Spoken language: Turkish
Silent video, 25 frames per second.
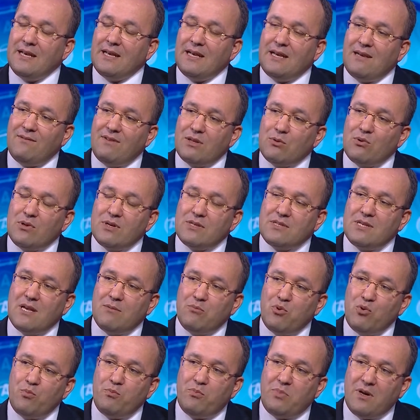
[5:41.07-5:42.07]
e, ve dolayısıyla
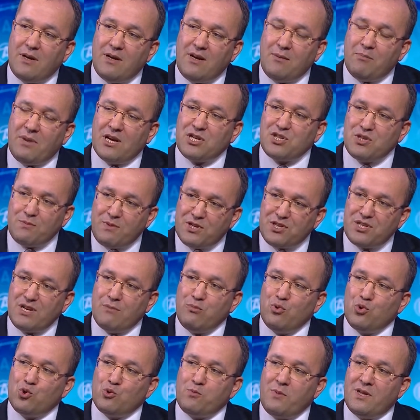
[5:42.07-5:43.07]
bu e, başlı başına
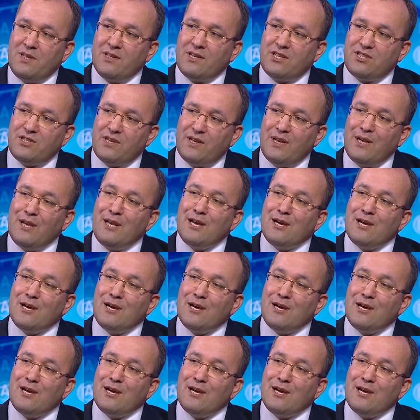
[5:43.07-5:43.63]
bir uzmanlık işi.